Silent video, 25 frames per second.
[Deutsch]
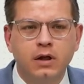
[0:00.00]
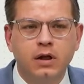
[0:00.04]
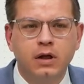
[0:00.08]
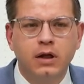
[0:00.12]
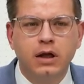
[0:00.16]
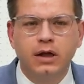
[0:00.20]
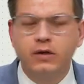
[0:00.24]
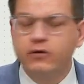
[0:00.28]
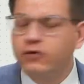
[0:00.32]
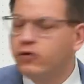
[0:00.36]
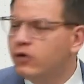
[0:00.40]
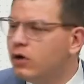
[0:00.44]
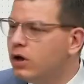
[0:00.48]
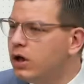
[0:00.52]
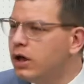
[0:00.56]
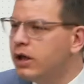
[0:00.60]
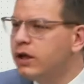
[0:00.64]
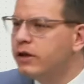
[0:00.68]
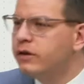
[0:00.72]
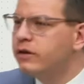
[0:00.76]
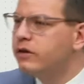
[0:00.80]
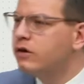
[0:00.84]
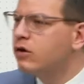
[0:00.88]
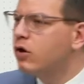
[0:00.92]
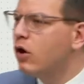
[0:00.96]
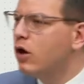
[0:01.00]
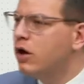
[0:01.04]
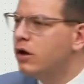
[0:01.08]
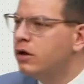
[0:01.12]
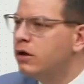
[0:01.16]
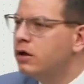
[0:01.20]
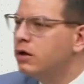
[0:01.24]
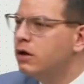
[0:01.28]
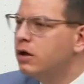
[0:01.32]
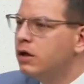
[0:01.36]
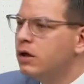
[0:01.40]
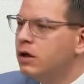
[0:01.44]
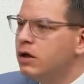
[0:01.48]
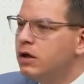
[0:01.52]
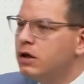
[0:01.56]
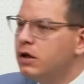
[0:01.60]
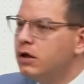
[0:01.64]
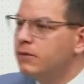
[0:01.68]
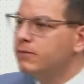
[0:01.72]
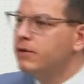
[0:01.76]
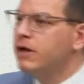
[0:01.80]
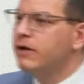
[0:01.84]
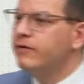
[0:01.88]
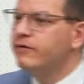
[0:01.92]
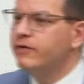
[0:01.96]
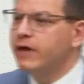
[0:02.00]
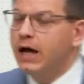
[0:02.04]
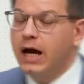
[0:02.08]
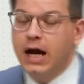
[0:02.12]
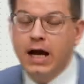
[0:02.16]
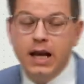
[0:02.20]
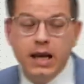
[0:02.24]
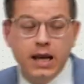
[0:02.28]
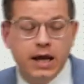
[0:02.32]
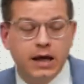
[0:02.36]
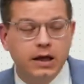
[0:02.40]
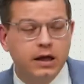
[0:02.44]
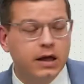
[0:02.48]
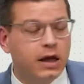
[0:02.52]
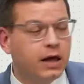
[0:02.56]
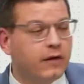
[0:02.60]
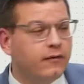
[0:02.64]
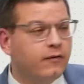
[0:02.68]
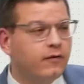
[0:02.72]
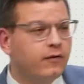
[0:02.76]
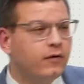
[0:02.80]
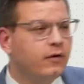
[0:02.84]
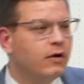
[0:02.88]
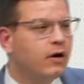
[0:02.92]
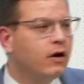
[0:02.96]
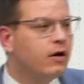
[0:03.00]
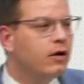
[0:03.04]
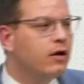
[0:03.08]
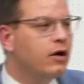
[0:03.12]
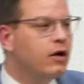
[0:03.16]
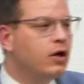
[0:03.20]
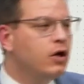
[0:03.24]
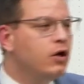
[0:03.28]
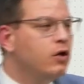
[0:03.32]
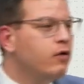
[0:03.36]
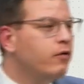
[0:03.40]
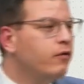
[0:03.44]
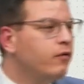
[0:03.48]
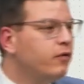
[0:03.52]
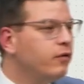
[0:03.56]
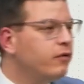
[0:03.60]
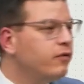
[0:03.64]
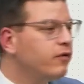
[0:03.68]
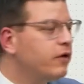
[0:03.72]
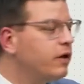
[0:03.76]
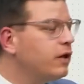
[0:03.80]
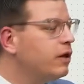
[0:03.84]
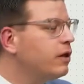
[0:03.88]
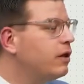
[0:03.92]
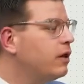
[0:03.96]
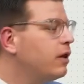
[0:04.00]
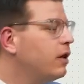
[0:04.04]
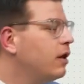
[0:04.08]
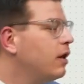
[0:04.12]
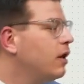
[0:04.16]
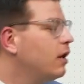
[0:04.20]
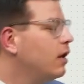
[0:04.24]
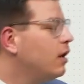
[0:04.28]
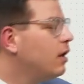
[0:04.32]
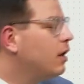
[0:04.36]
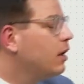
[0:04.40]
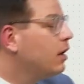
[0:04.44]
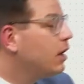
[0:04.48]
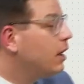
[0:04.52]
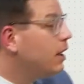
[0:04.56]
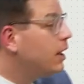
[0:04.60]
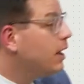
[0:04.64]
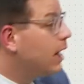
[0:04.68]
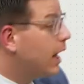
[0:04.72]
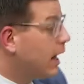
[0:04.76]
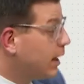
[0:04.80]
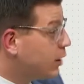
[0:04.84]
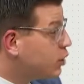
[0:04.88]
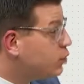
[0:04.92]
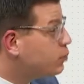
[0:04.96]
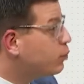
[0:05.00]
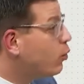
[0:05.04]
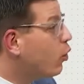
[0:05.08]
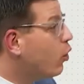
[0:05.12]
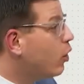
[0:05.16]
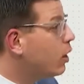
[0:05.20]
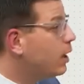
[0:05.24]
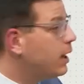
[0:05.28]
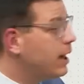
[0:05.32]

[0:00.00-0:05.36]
Natürlich können Gymnasiallehrkräfte für sich in Anspruch